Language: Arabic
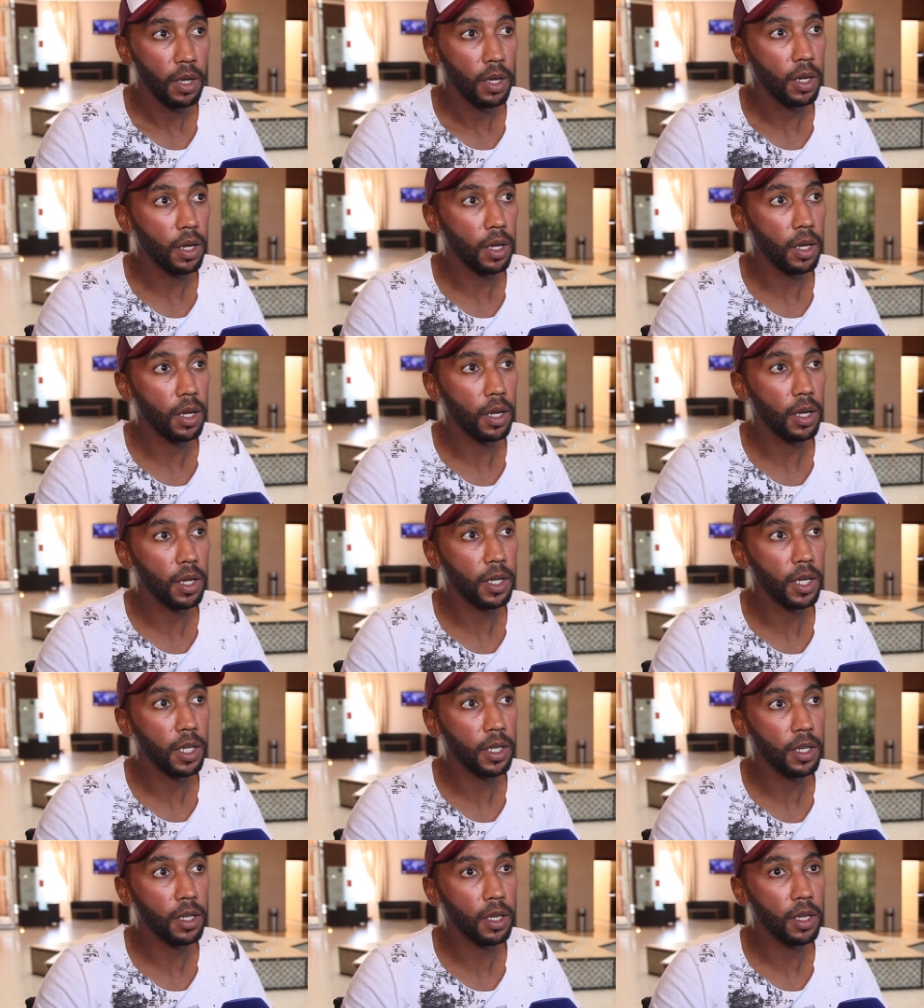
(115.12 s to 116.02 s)
آه،
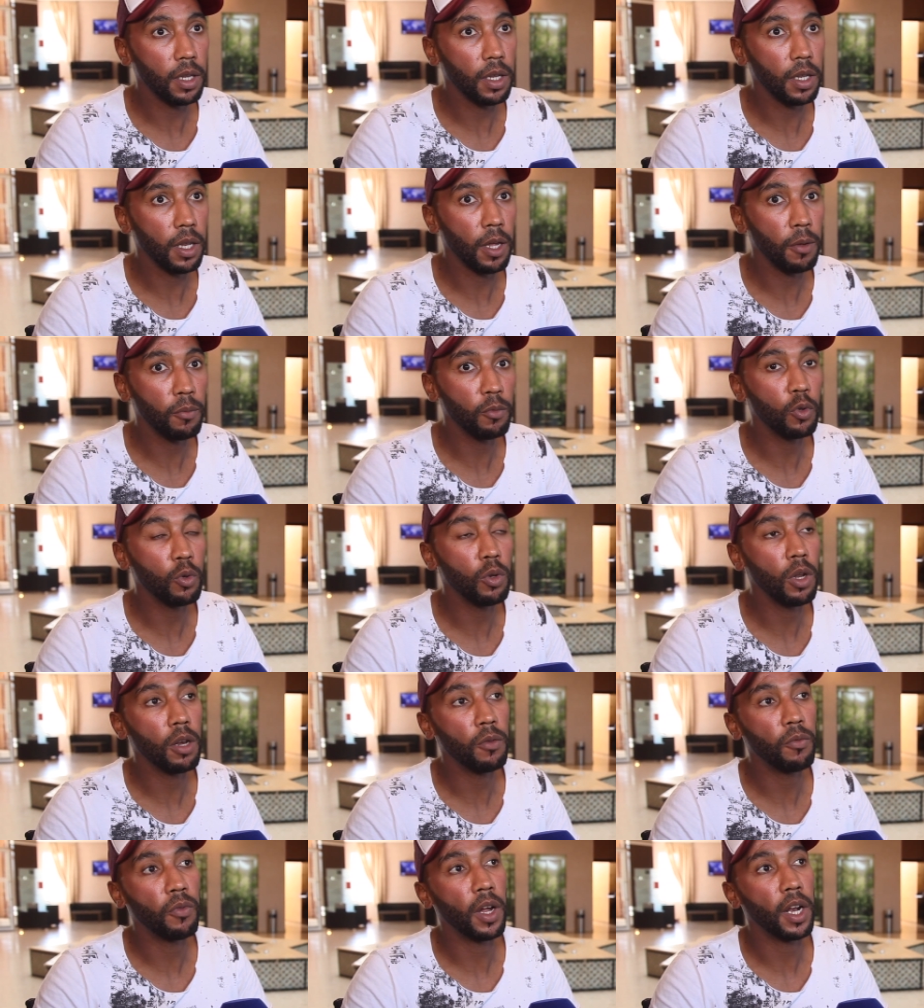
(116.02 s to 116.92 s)
يعني الحمد
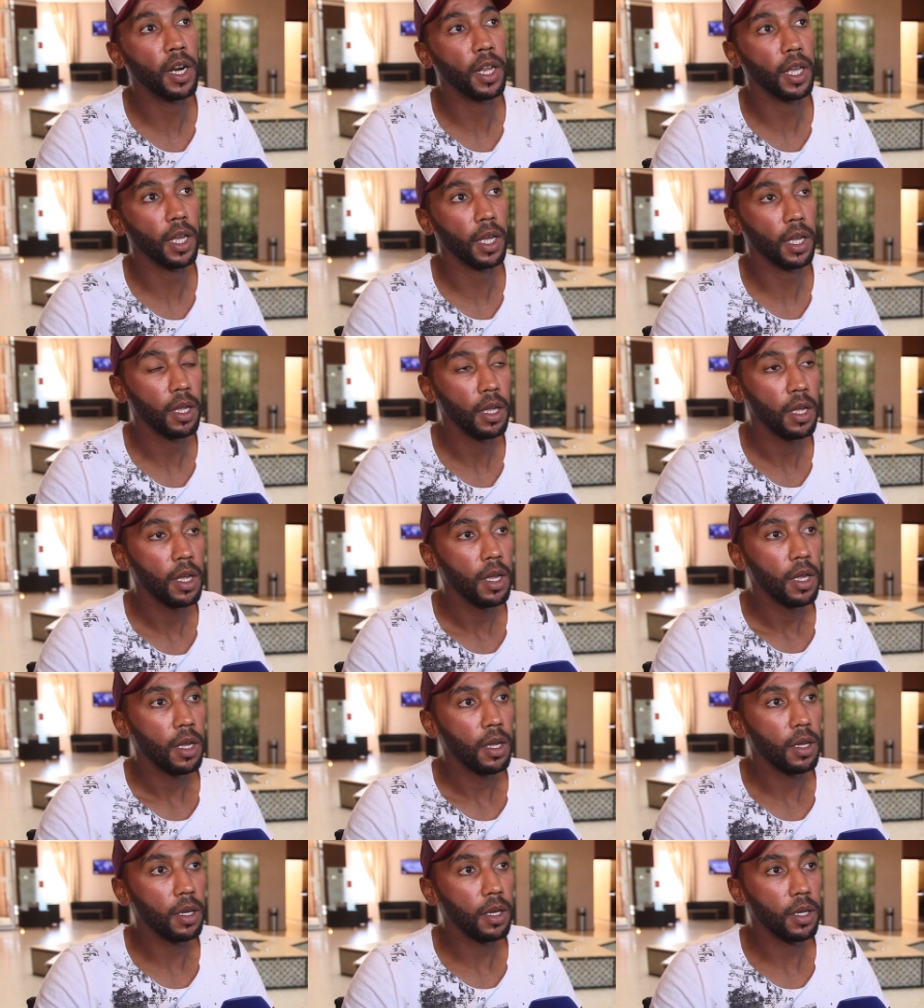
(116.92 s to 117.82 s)
لله الفريق
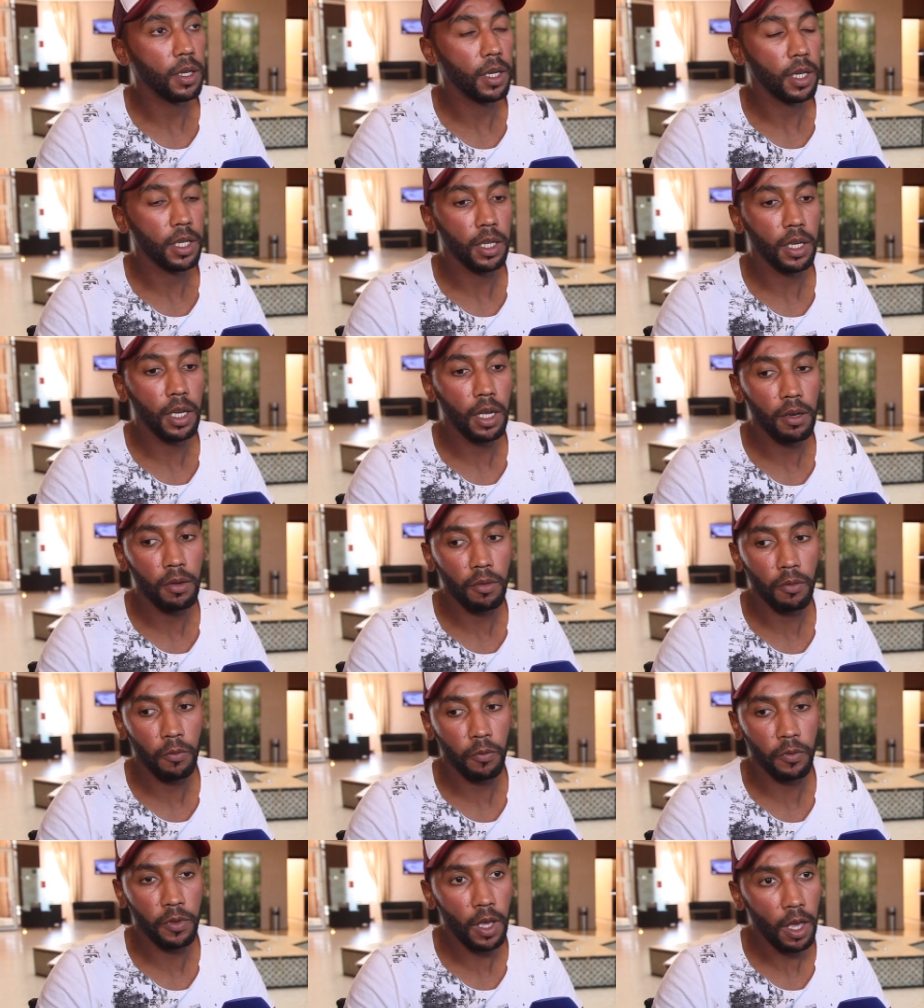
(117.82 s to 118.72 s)
آه، يعني كان
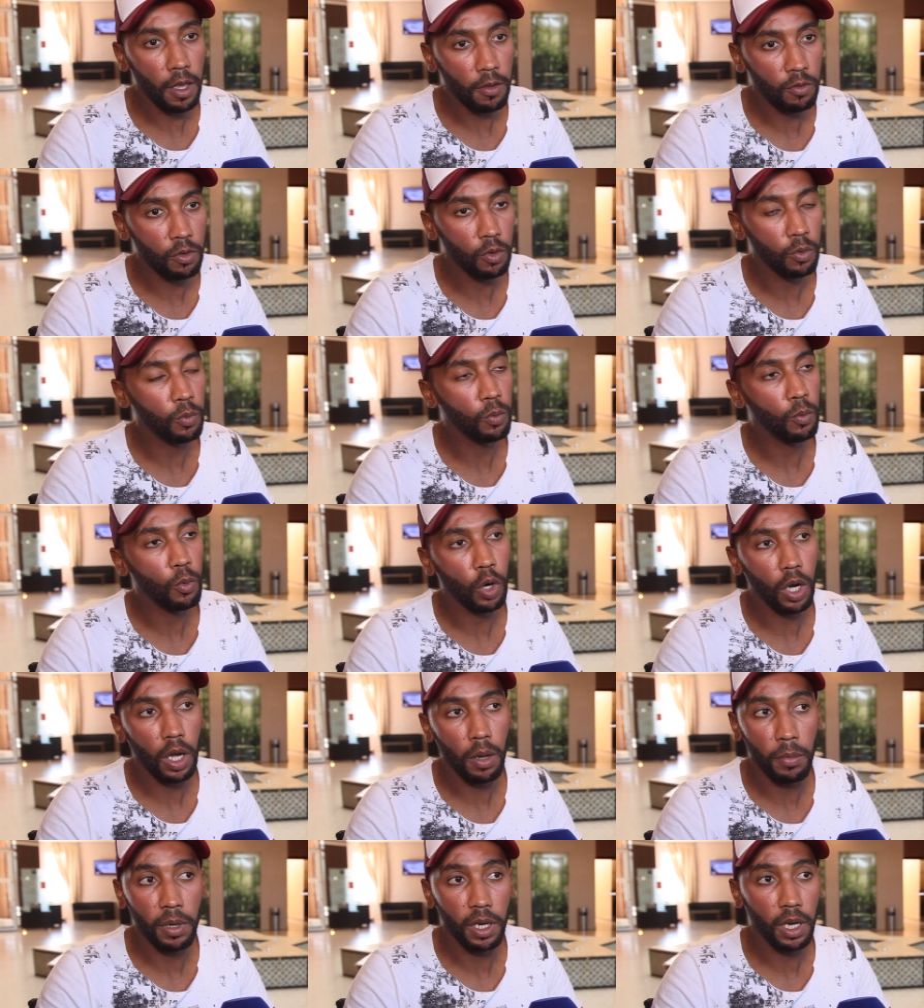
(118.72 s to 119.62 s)
في تحسن من
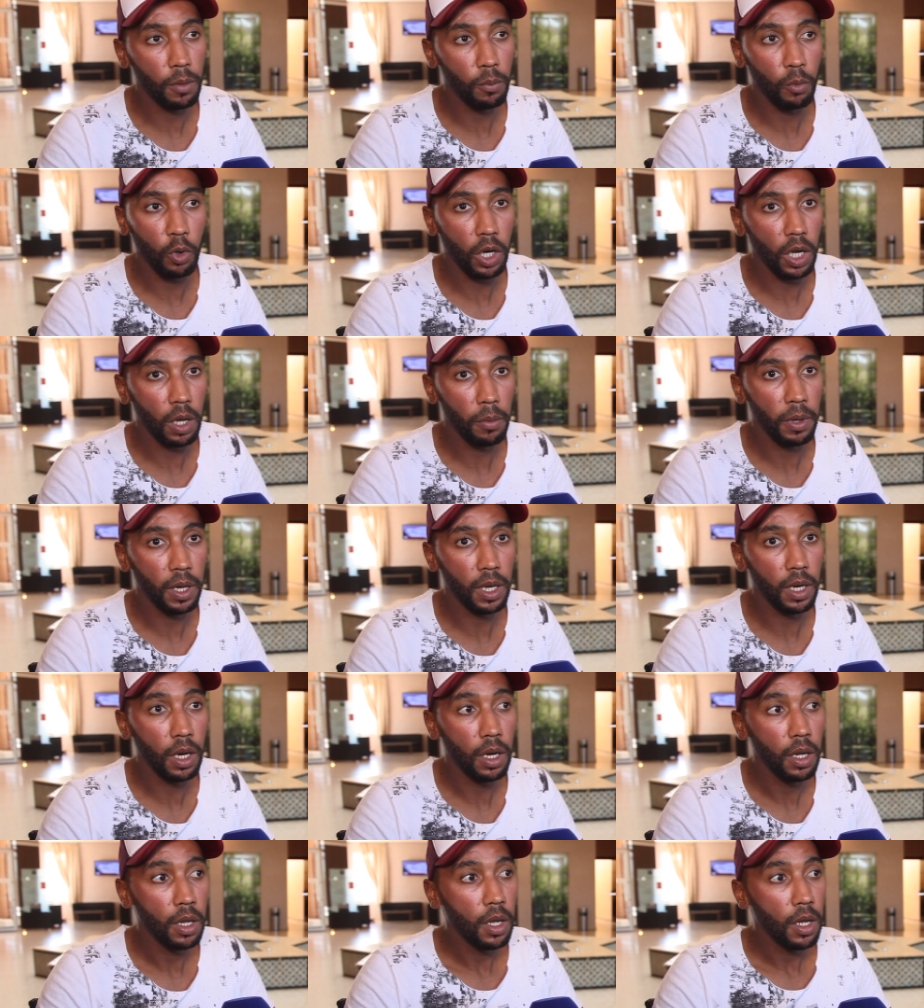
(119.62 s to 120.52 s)
مقابله
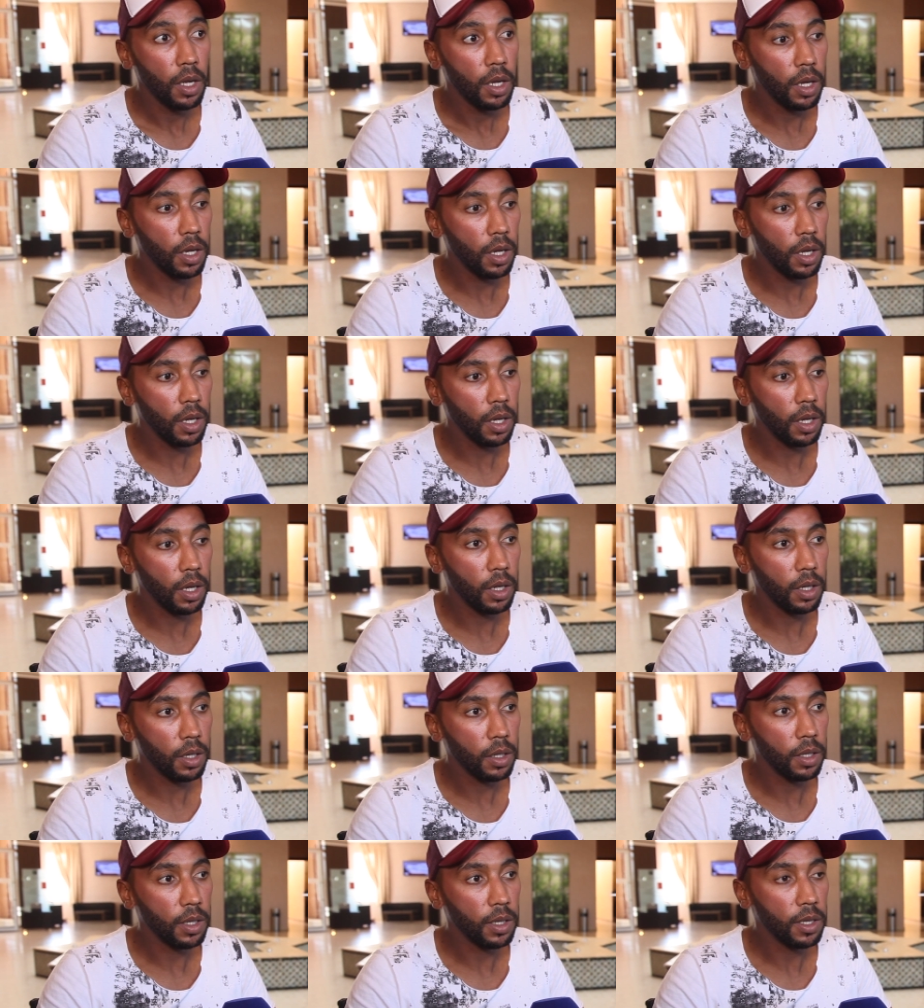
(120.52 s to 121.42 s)
لمقابله
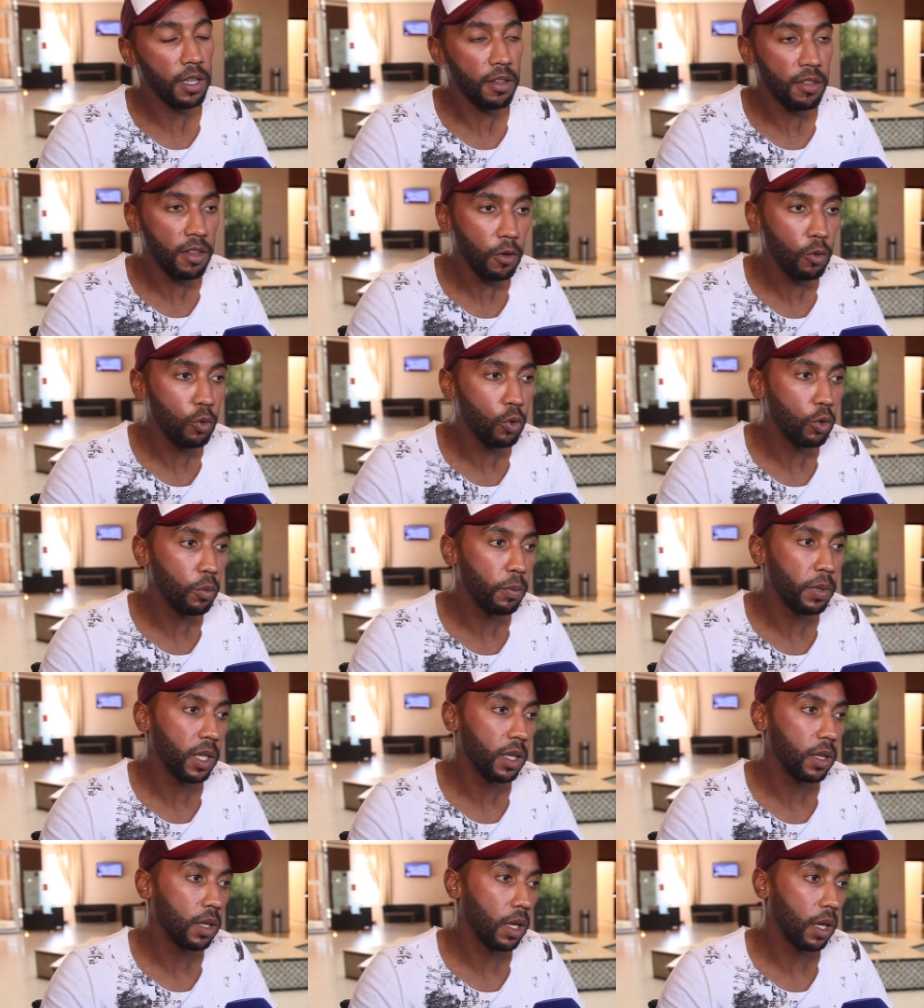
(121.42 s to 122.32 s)
اللي تيقول
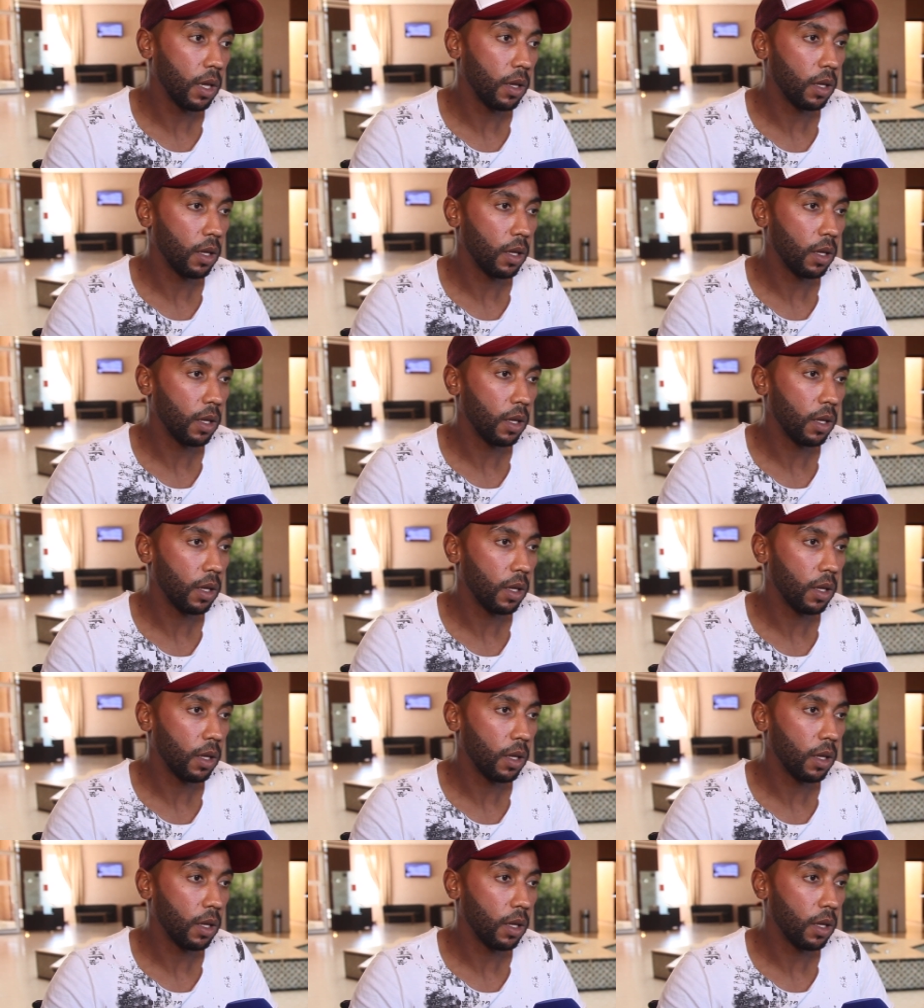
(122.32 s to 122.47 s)
بان